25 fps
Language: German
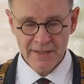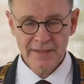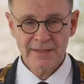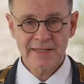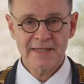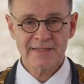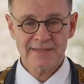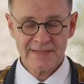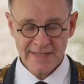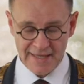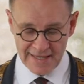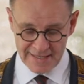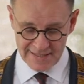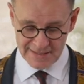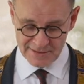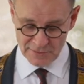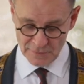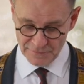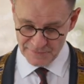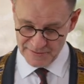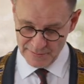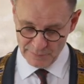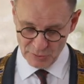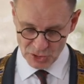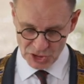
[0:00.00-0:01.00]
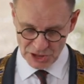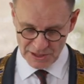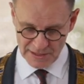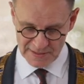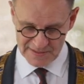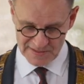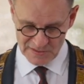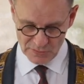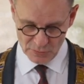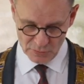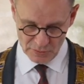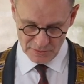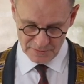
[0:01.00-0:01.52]
Das Recht auf
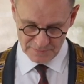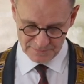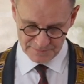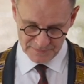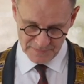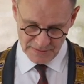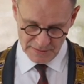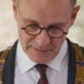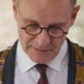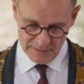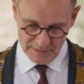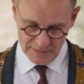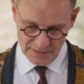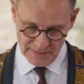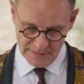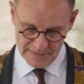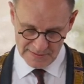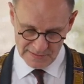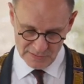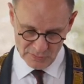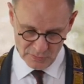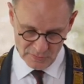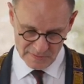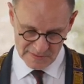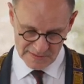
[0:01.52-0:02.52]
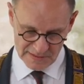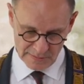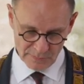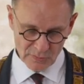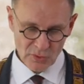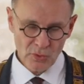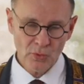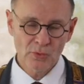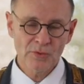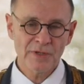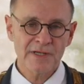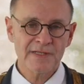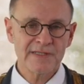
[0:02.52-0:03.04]
Demonstration ist in unserem
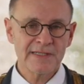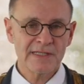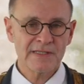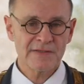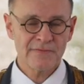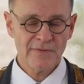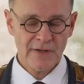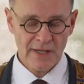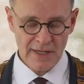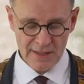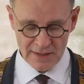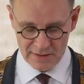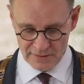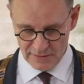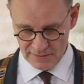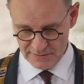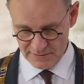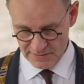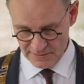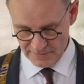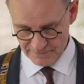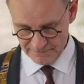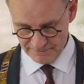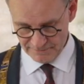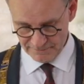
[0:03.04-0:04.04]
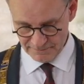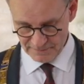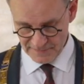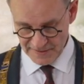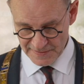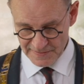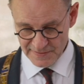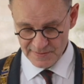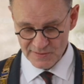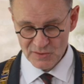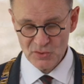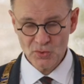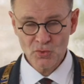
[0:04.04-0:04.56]
Grundgesetz verankert.
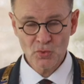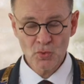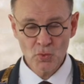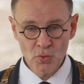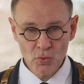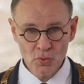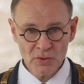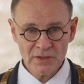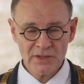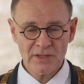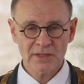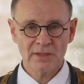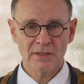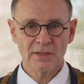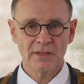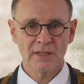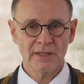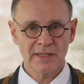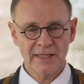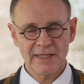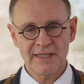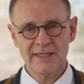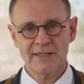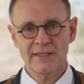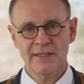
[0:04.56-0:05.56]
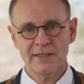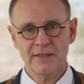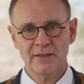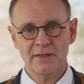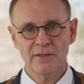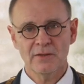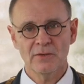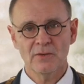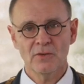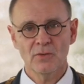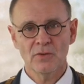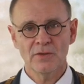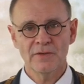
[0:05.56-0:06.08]
Das ist gut, richtig
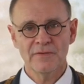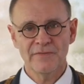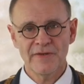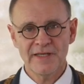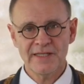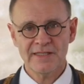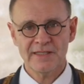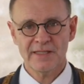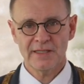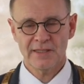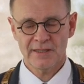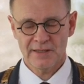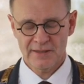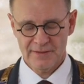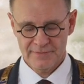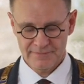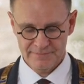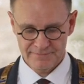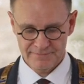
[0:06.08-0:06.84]
und wichtig.